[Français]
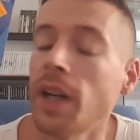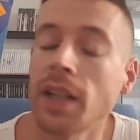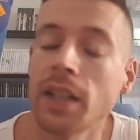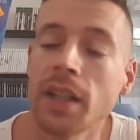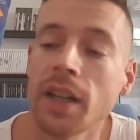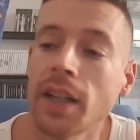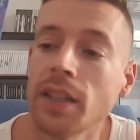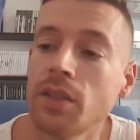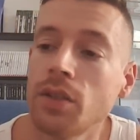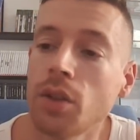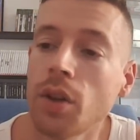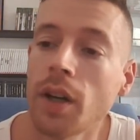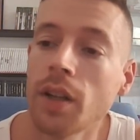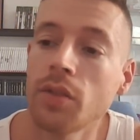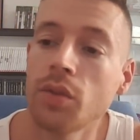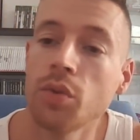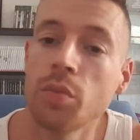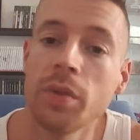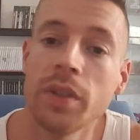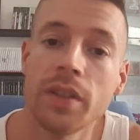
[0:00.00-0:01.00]
Il restera
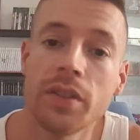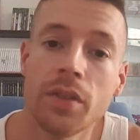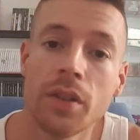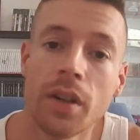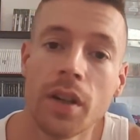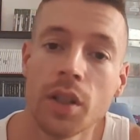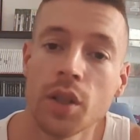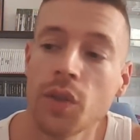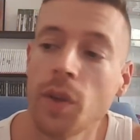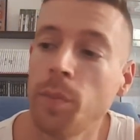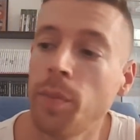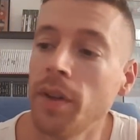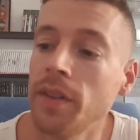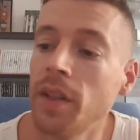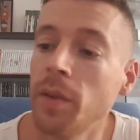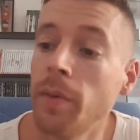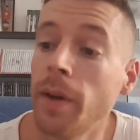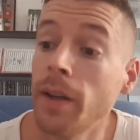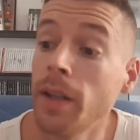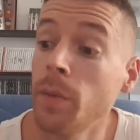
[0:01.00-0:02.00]
sous blister, je hein. je vais pas le
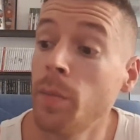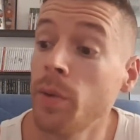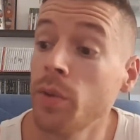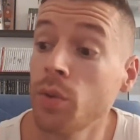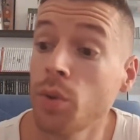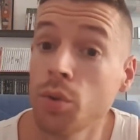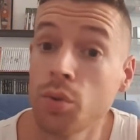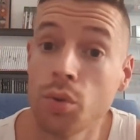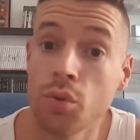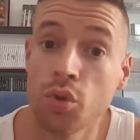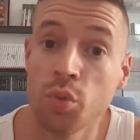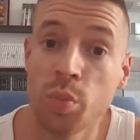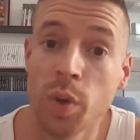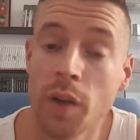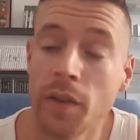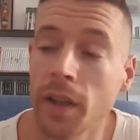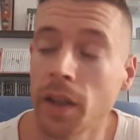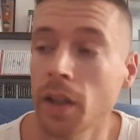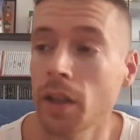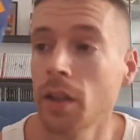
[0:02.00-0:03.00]
déballer parce que je ne joue pas
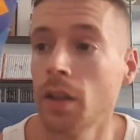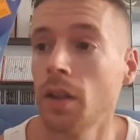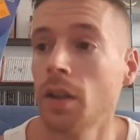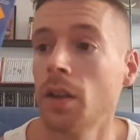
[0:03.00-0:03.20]
avec.